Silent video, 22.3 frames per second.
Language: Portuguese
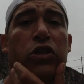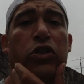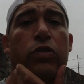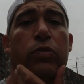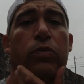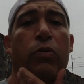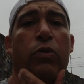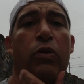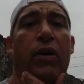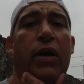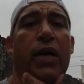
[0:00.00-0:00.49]
gente
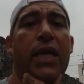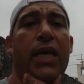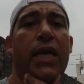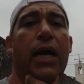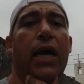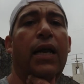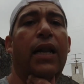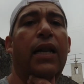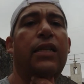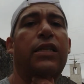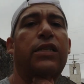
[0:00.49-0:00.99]
boa aí,
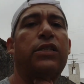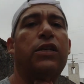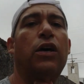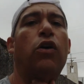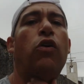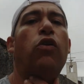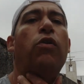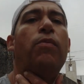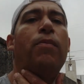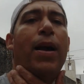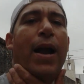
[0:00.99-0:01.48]
agradecer
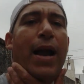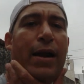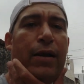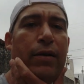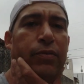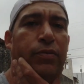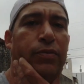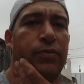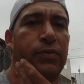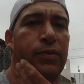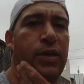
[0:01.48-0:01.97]
ao
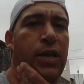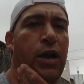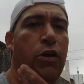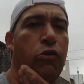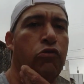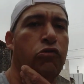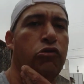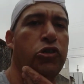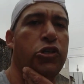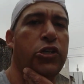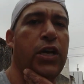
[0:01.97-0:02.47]
Roberto e a
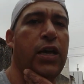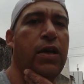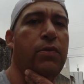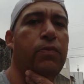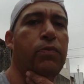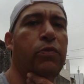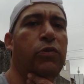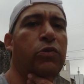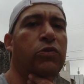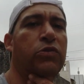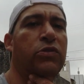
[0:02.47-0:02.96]
Ruth aí
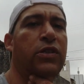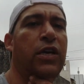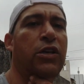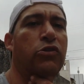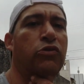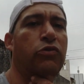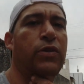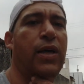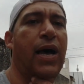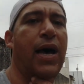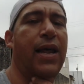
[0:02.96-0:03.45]
por nos
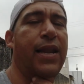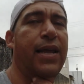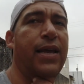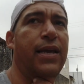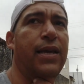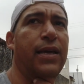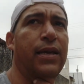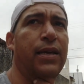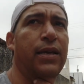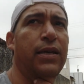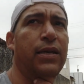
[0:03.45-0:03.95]
ajudar, né?
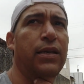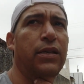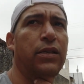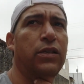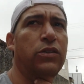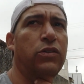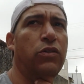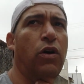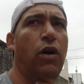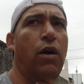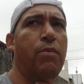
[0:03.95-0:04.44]

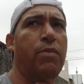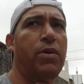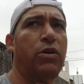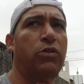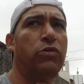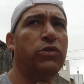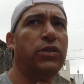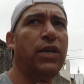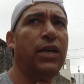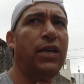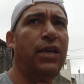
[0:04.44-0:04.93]
São
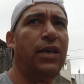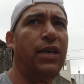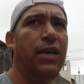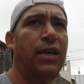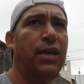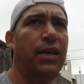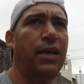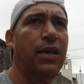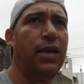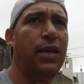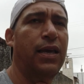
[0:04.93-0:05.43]
amigos
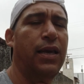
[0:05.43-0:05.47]
aqui.